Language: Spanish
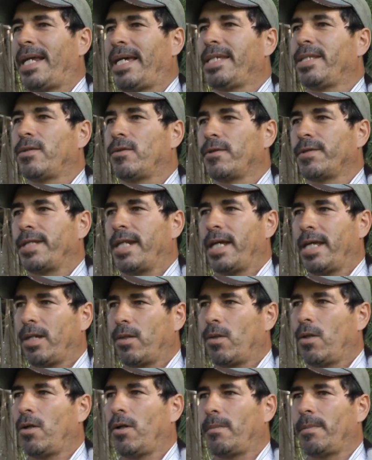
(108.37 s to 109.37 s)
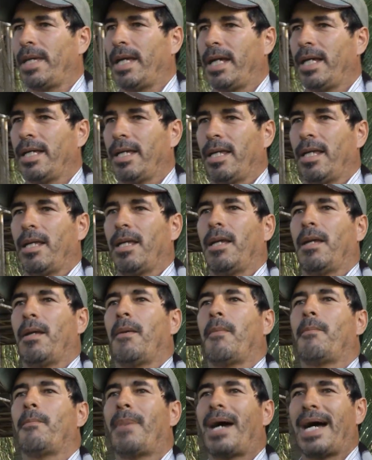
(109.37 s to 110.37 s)
industrias en Colombia,
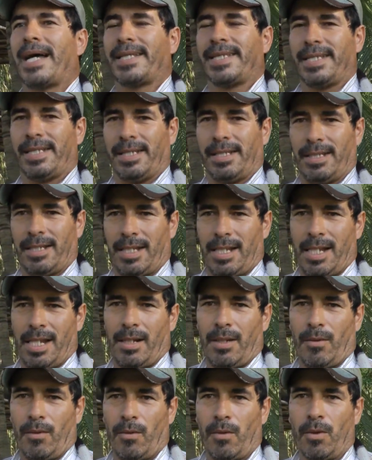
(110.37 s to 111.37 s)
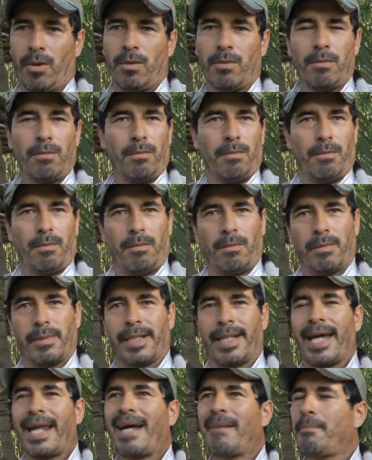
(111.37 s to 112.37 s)
más un
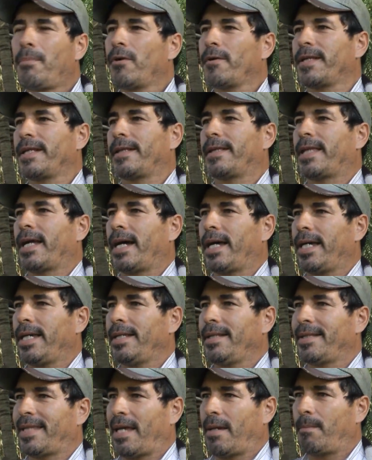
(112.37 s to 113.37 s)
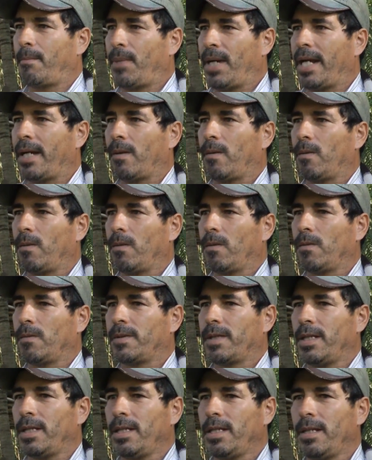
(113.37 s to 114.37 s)
gran porcentaje de empleo.
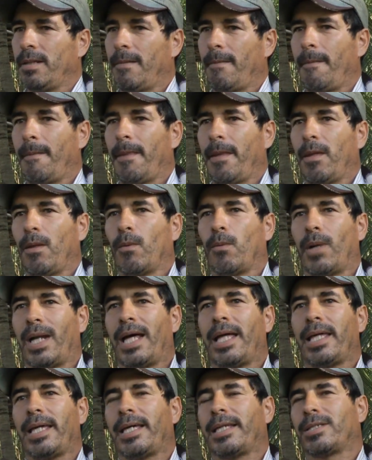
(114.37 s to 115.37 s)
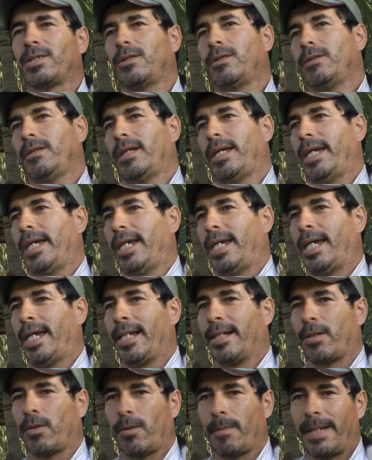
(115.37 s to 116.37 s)
Fuera de eso,
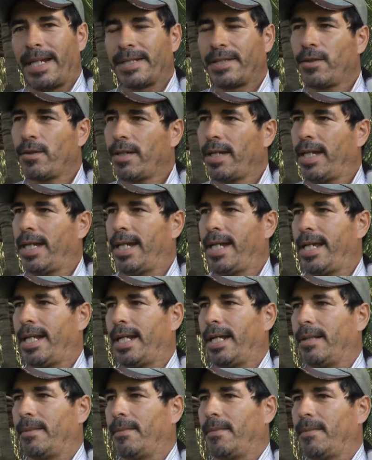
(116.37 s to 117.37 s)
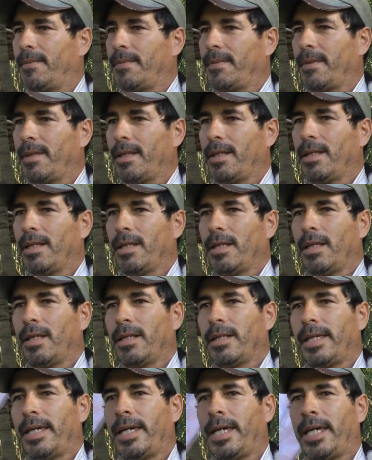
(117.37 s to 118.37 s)
el comercio que genera.
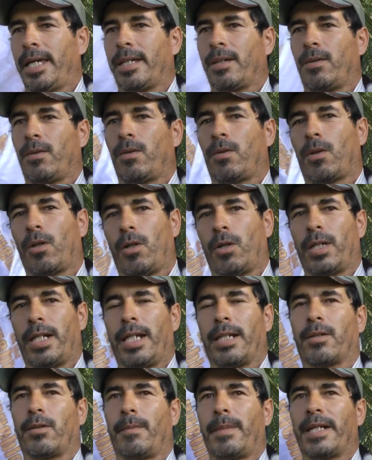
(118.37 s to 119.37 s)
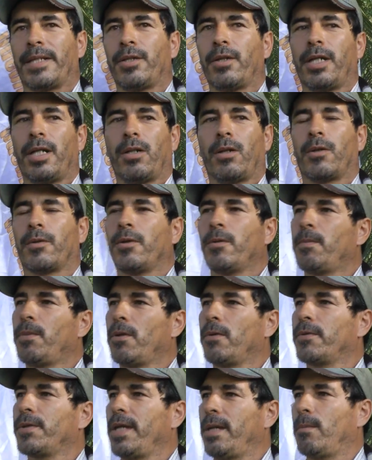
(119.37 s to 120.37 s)
Eh, con el comercio que nosotros
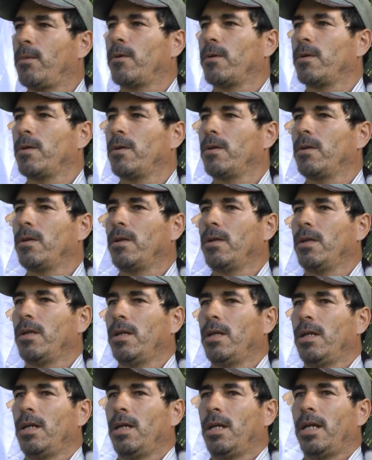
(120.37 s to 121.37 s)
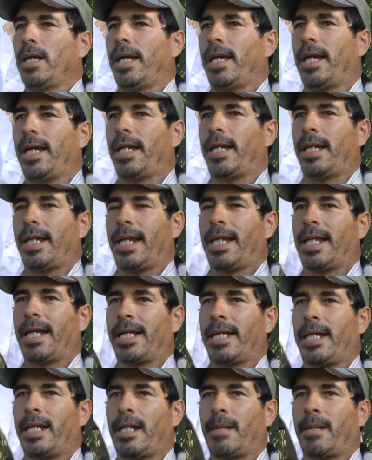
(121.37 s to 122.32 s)
producimos en, en la,